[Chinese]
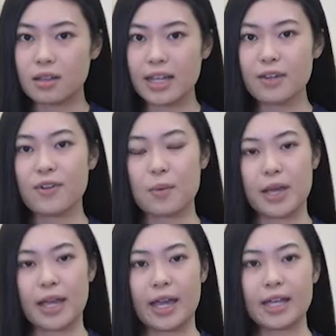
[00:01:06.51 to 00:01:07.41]
你一发
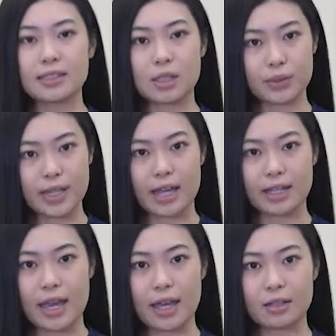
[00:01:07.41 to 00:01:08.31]
脾气就会
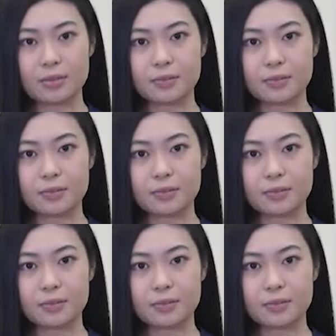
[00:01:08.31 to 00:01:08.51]
掟嘢。